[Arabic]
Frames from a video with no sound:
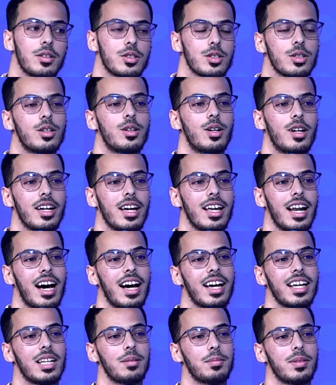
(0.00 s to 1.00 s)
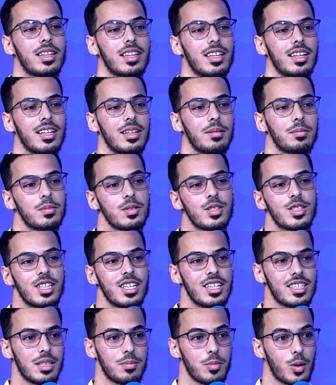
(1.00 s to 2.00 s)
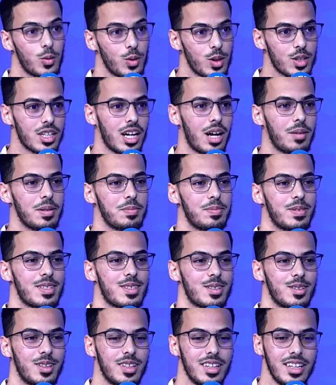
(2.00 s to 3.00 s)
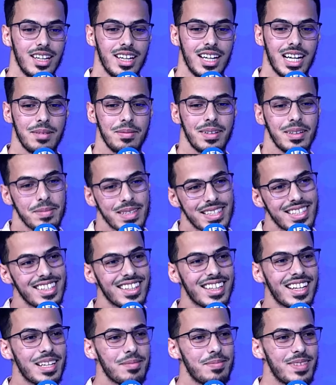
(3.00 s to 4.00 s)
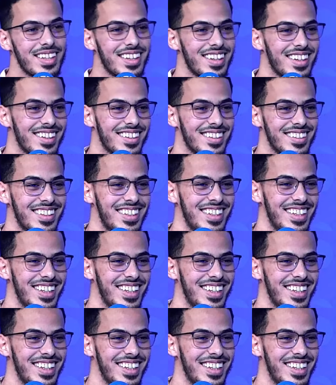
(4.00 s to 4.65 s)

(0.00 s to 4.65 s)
شو هي العائله مثال مش ياسر ما يقولكش عاملين بريسيون آه. اما متين راهي باهي راهو